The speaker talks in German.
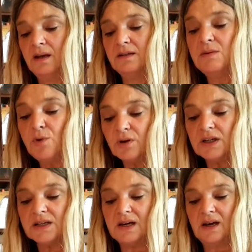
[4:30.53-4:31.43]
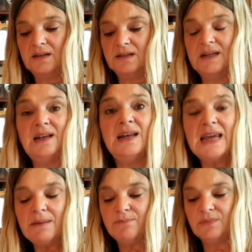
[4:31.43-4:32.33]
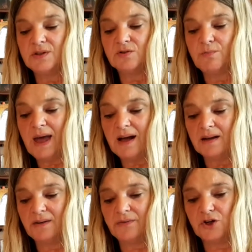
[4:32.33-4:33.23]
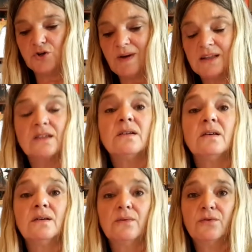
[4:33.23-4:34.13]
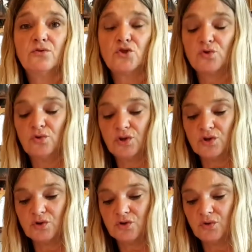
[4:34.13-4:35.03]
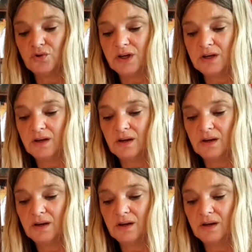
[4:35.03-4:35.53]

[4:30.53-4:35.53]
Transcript: Die Möglichkeit, sie lebend zu bergen, verschwand von Stunde zu Stunde.